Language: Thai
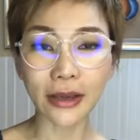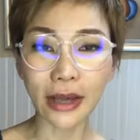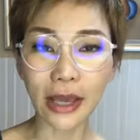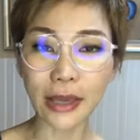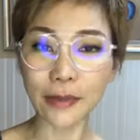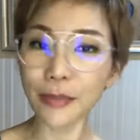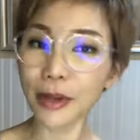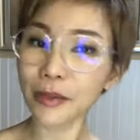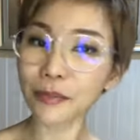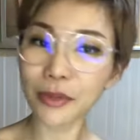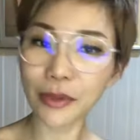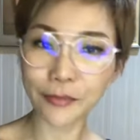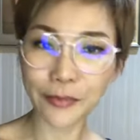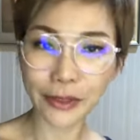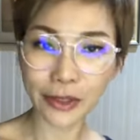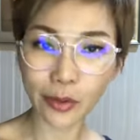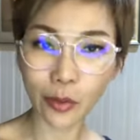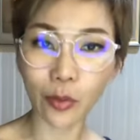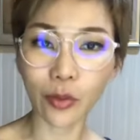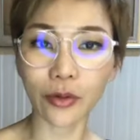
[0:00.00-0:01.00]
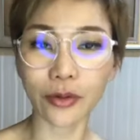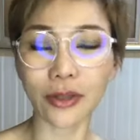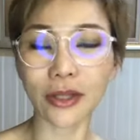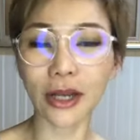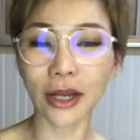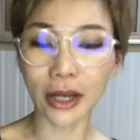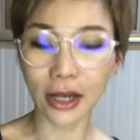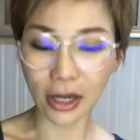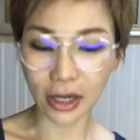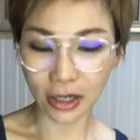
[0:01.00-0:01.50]
ไขมันมีประโยชน์
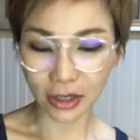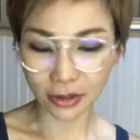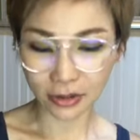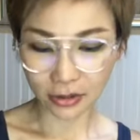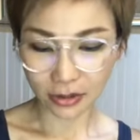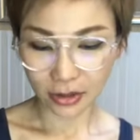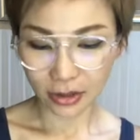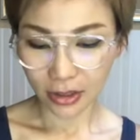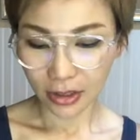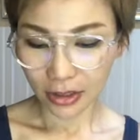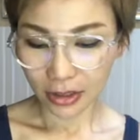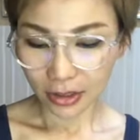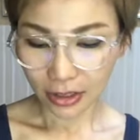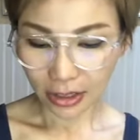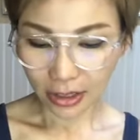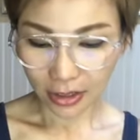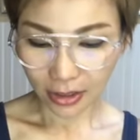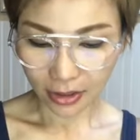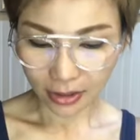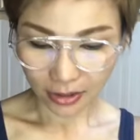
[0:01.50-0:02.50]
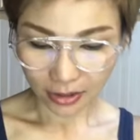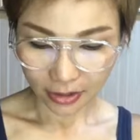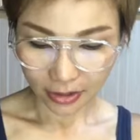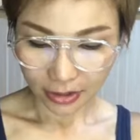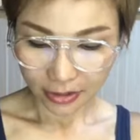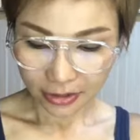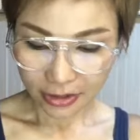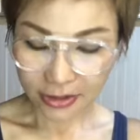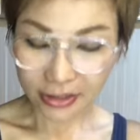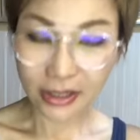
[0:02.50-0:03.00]
นะคะ
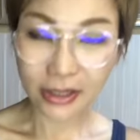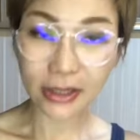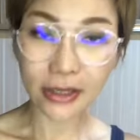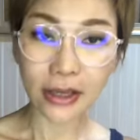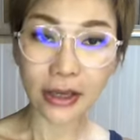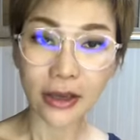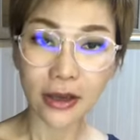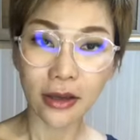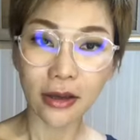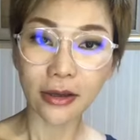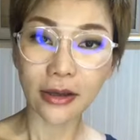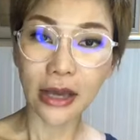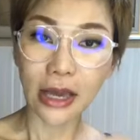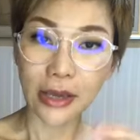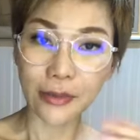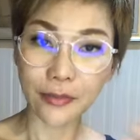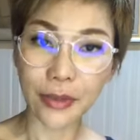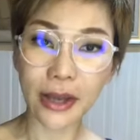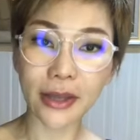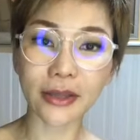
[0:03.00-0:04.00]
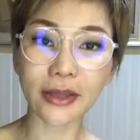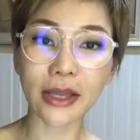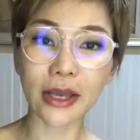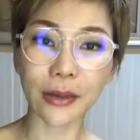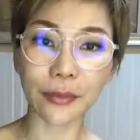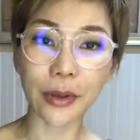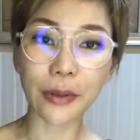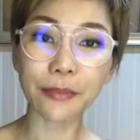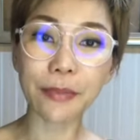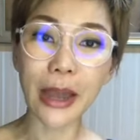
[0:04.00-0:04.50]
จริงๆไขมันเนี่ย
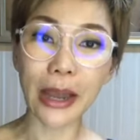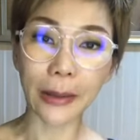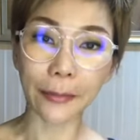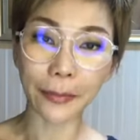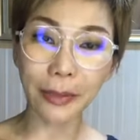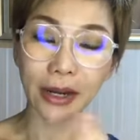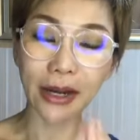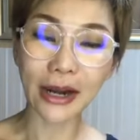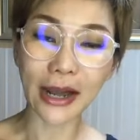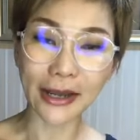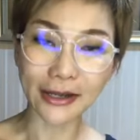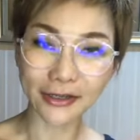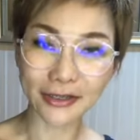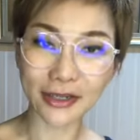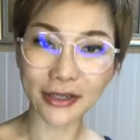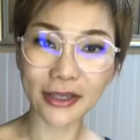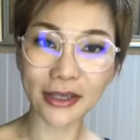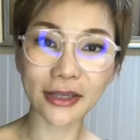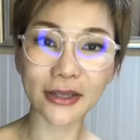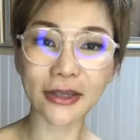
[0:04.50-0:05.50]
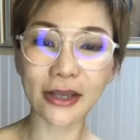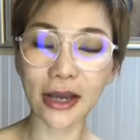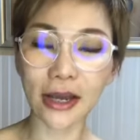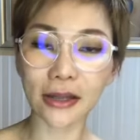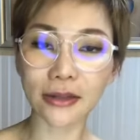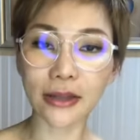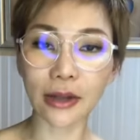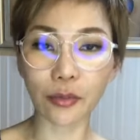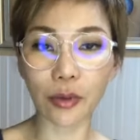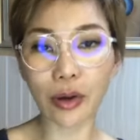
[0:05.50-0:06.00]
มันแบ่งเป็นหลายชนิดนะคะ
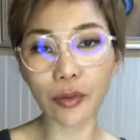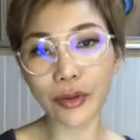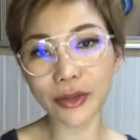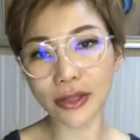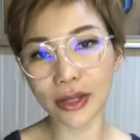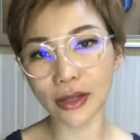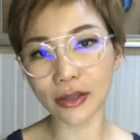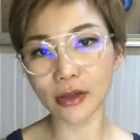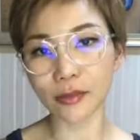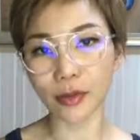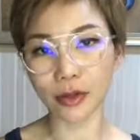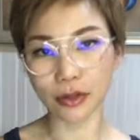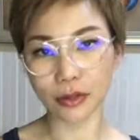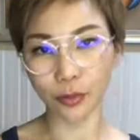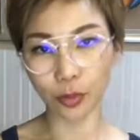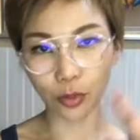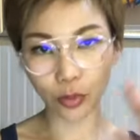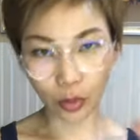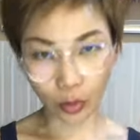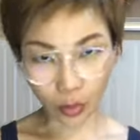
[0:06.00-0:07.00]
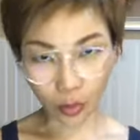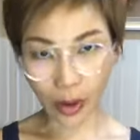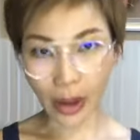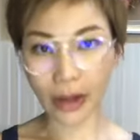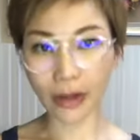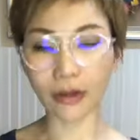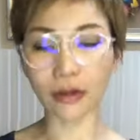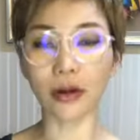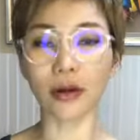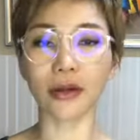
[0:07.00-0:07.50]
แต่ว่าวันนี้เดี๋ยวหมอจะพูดกว้า
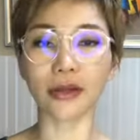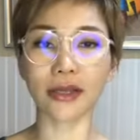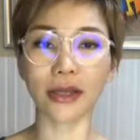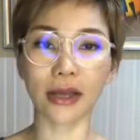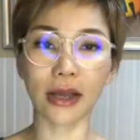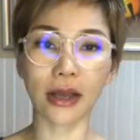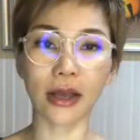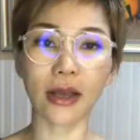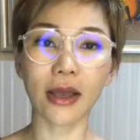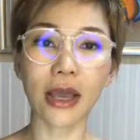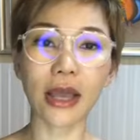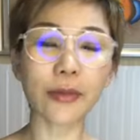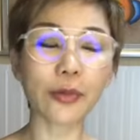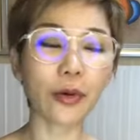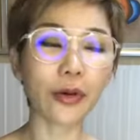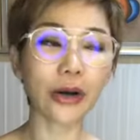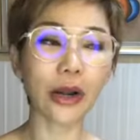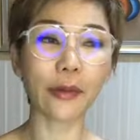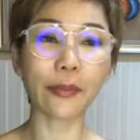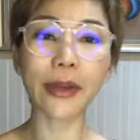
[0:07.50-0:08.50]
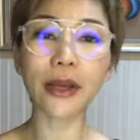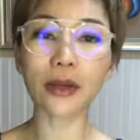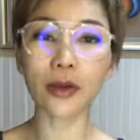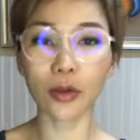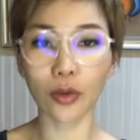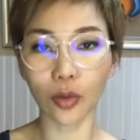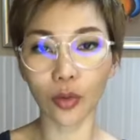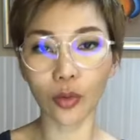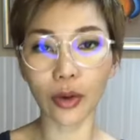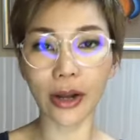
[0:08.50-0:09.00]
งๆก่อนนะคะให้พวกเราไม่
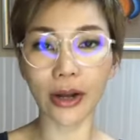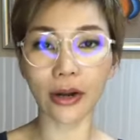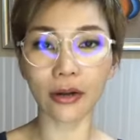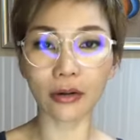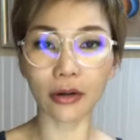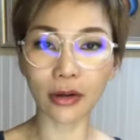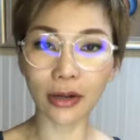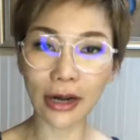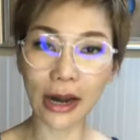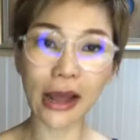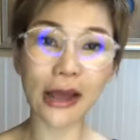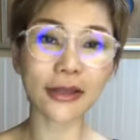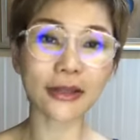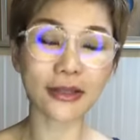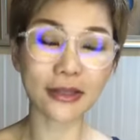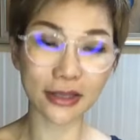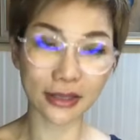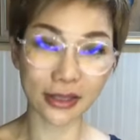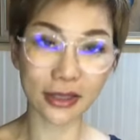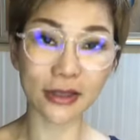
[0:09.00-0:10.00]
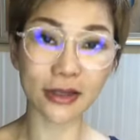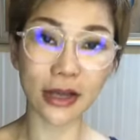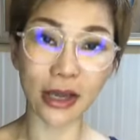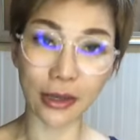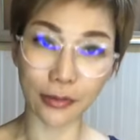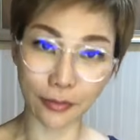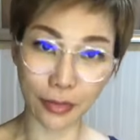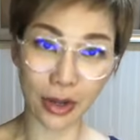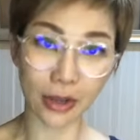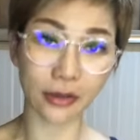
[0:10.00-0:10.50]
กลัวแล้วก็กล้าที่จะกินไข
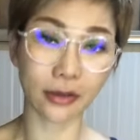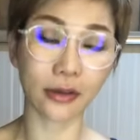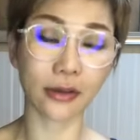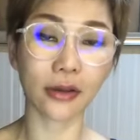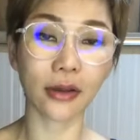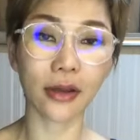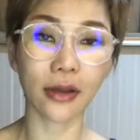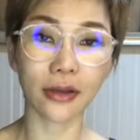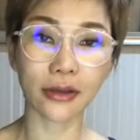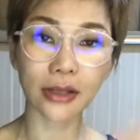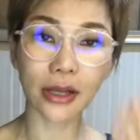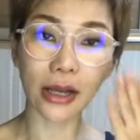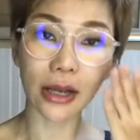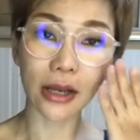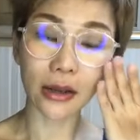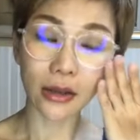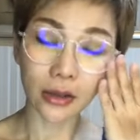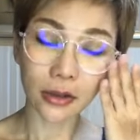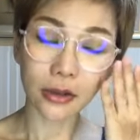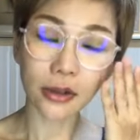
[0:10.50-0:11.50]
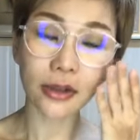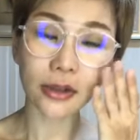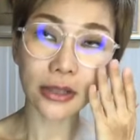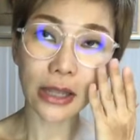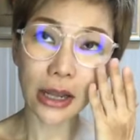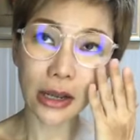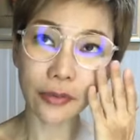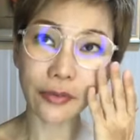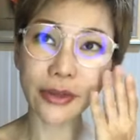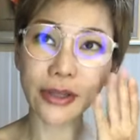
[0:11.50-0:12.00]
มันนะคะคือ
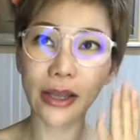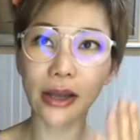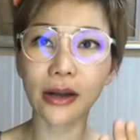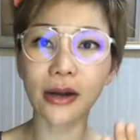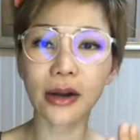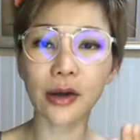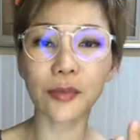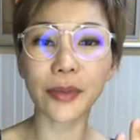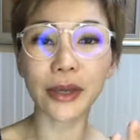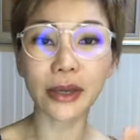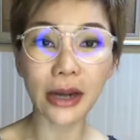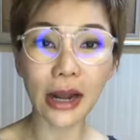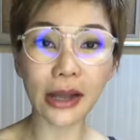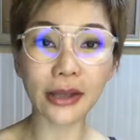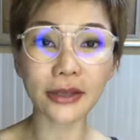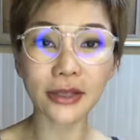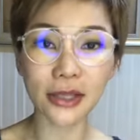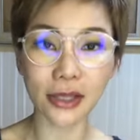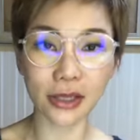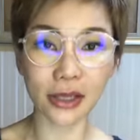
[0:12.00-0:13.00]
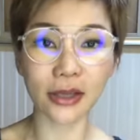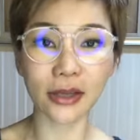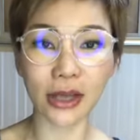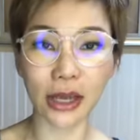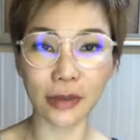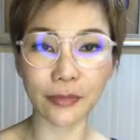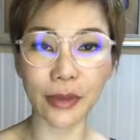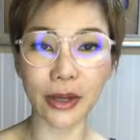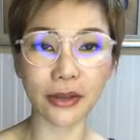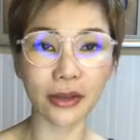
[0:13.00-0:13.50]
ถ้าวันนี้เราไม่กล้าที่จะกินไข
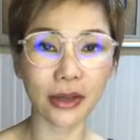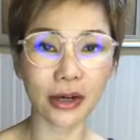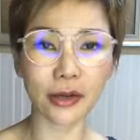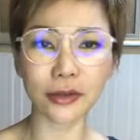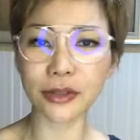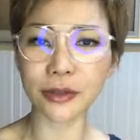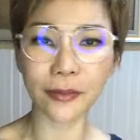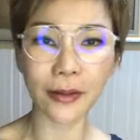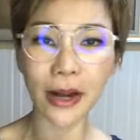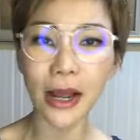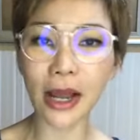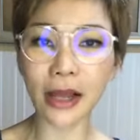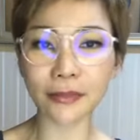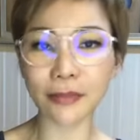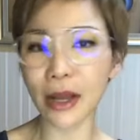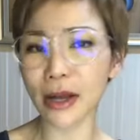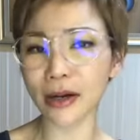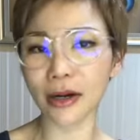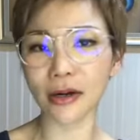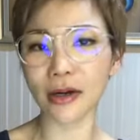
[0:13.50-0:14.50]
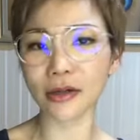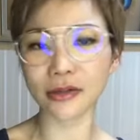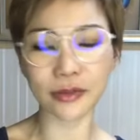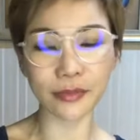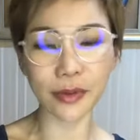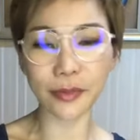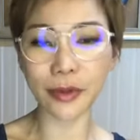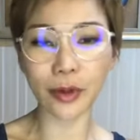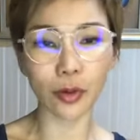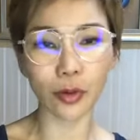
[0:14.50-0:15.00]
มันเนี่ยเราจะพลาดมากแล้วเราจะ
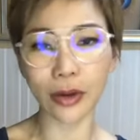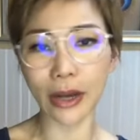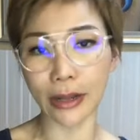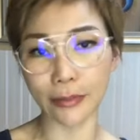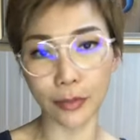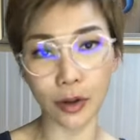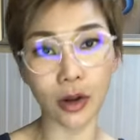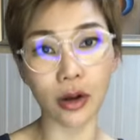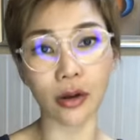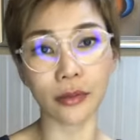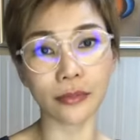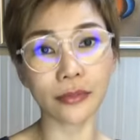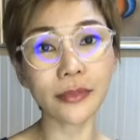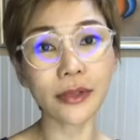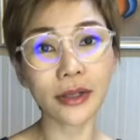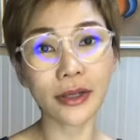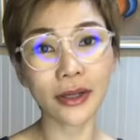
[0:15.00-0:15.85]
ไม่มีโอกาสผอม